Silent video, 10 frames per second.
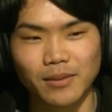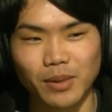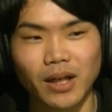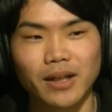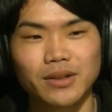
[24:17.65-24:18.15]

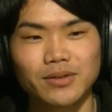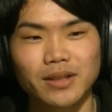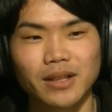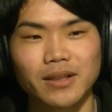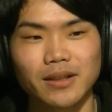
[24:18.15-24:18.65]
まあ、俳優
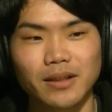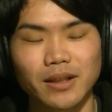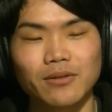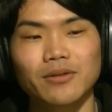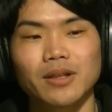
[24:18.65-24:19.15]
さんになっ
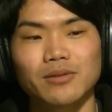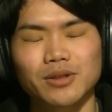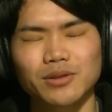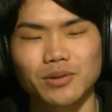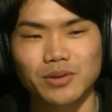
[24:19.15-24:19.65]
ていろんなお
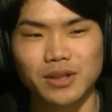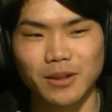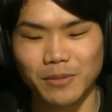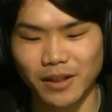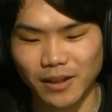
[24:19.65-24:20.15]
仕事をし
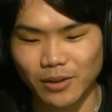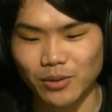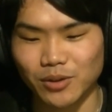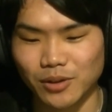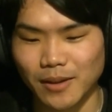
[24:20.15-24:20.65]
てみたいな
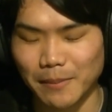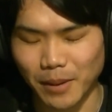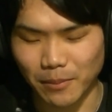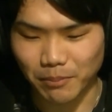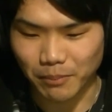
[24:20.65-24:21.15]
という、
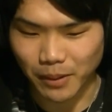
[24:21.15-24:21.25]
まあ、